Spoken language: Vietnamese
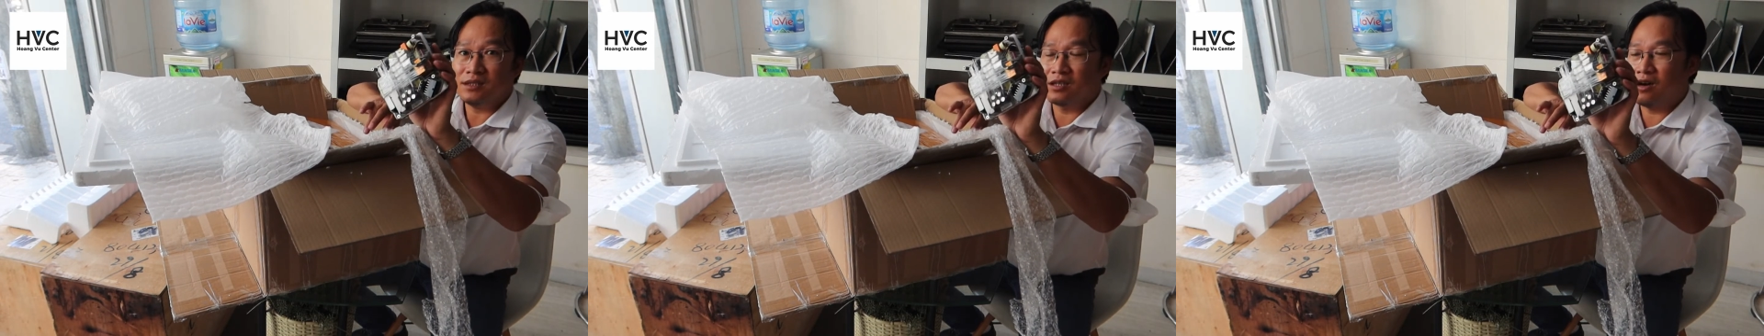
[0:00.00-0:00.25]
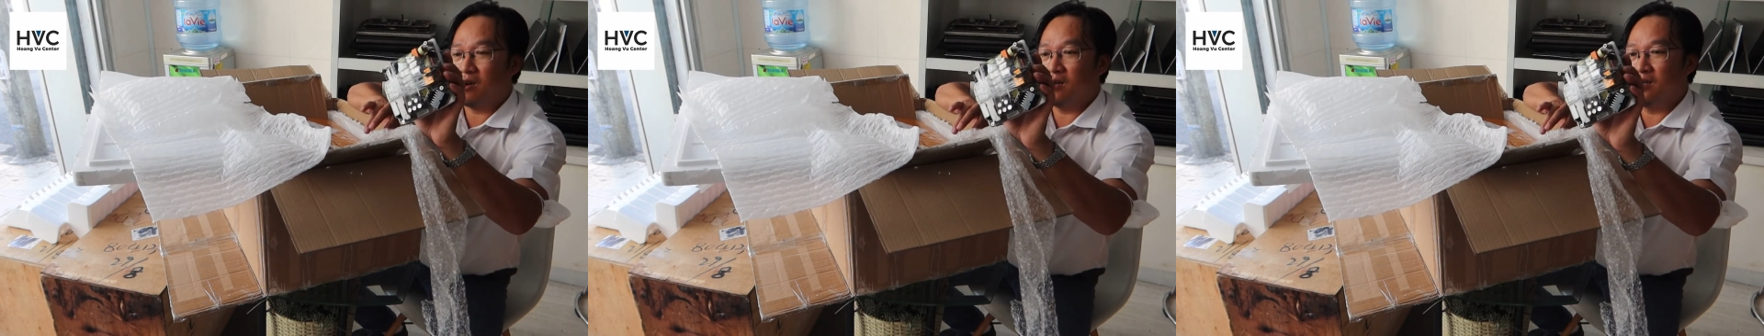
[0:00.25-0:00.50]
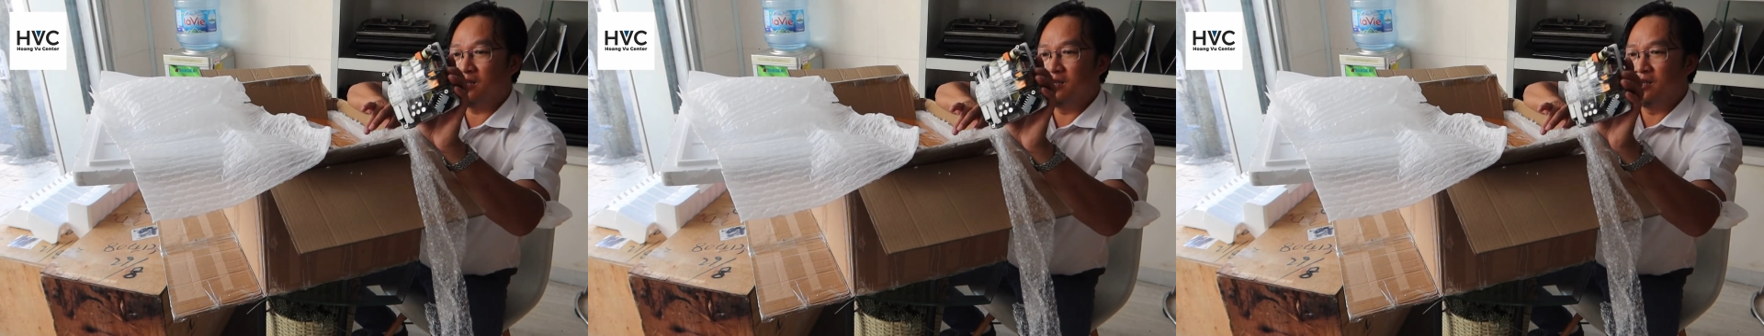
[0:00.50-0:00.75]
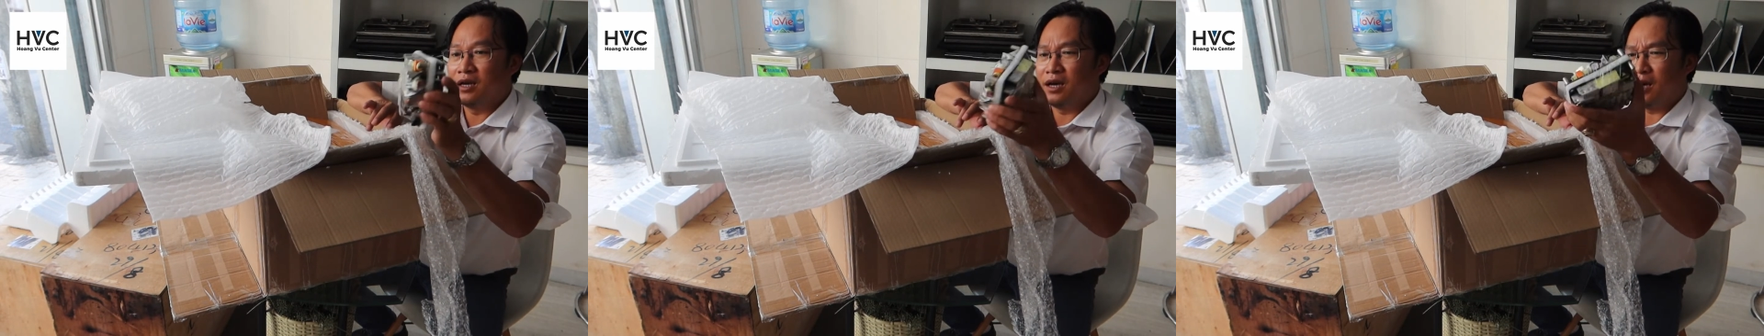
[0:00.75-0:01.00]
Đó.
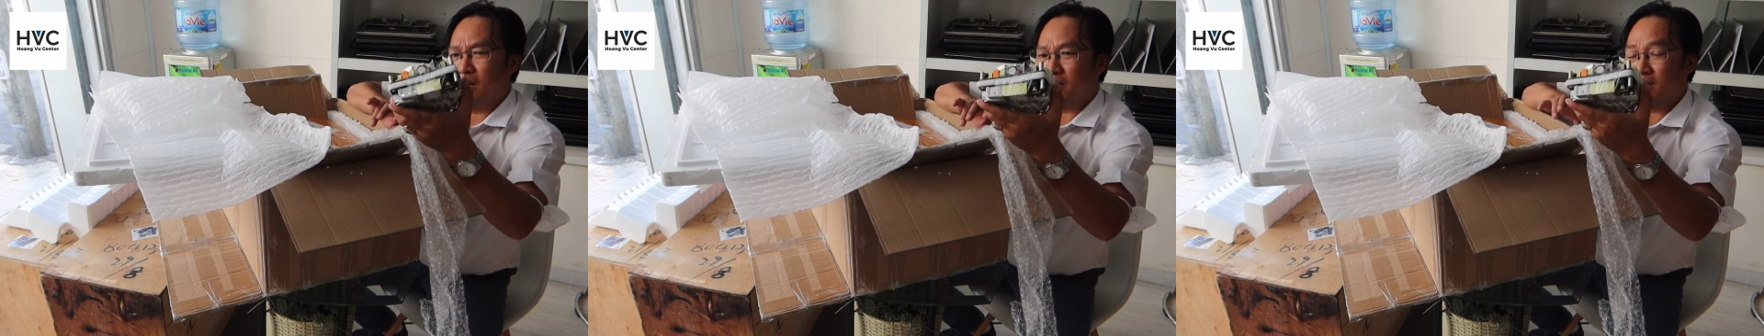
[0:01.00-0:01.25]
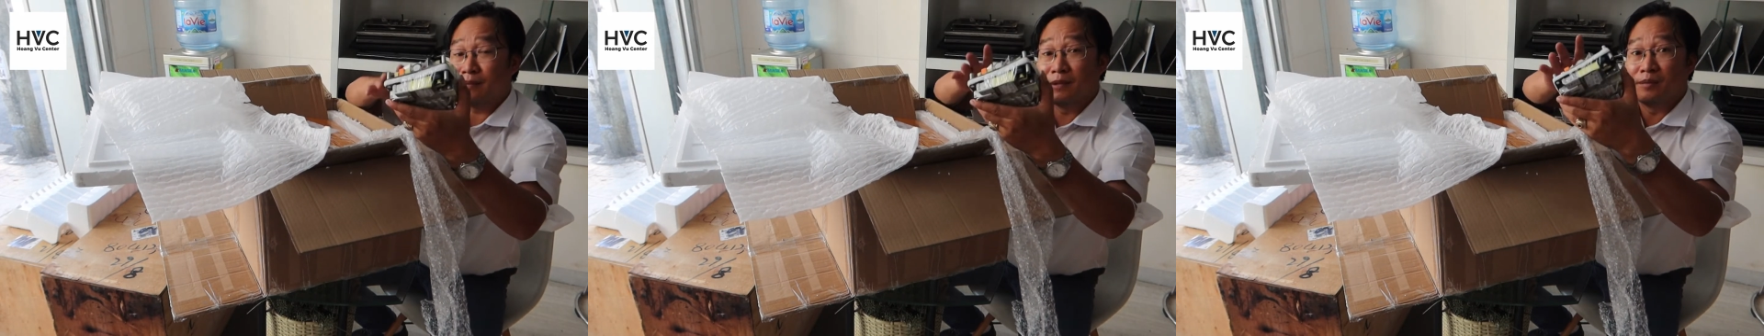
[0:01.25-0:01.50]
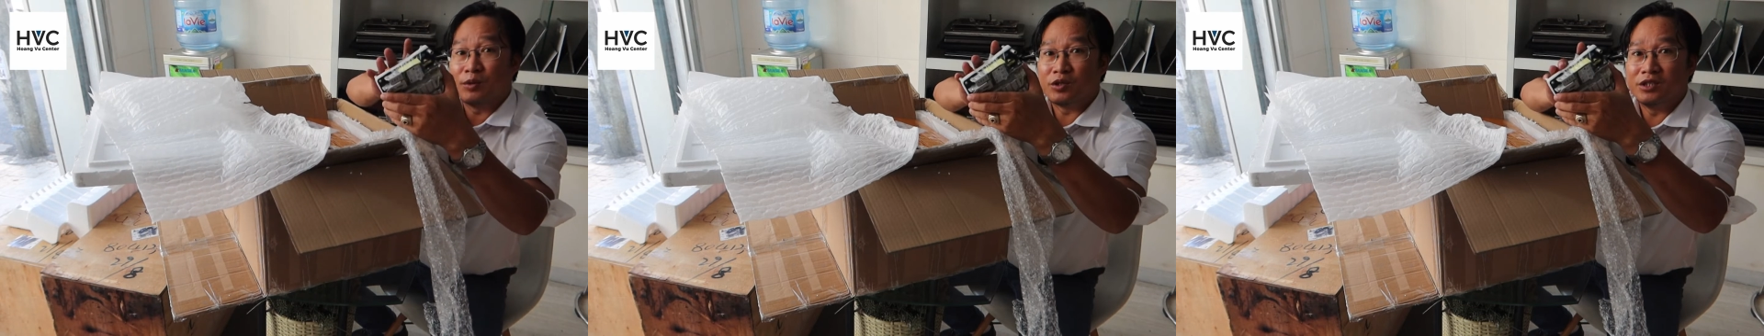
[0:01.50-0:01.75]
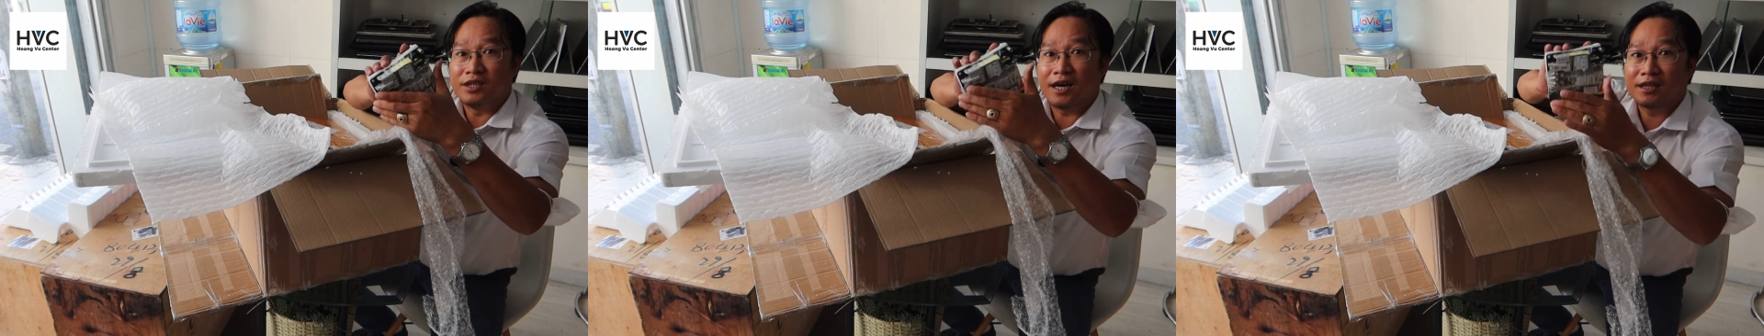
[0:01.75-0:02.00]
À, cảm ơn mọi
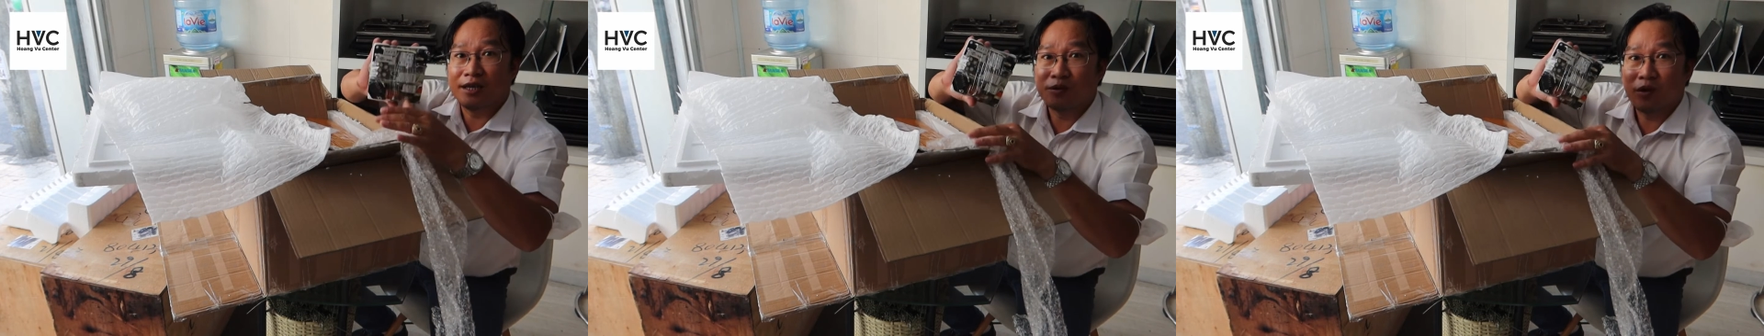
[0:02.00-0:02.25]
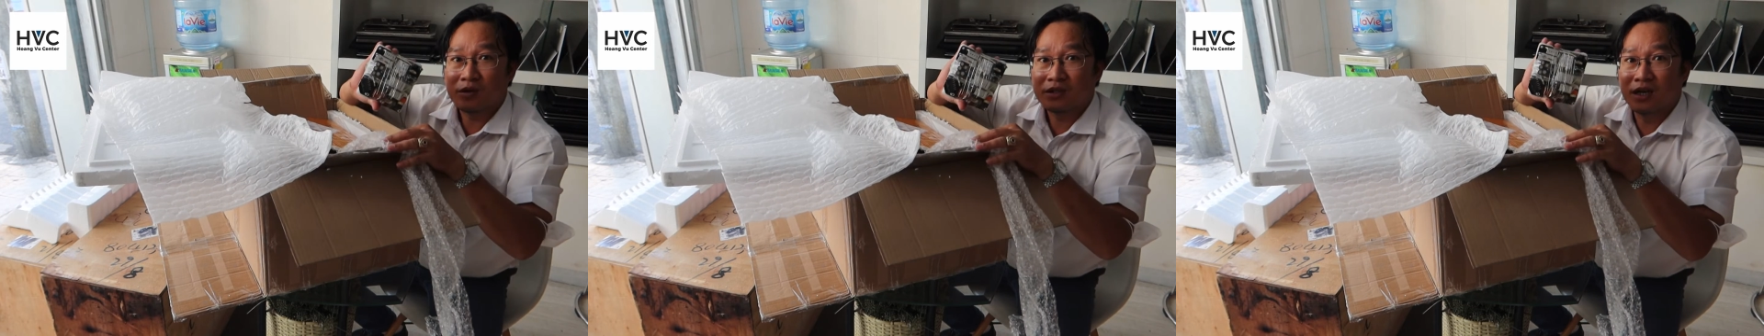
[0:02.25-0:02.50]
người đã theo dõi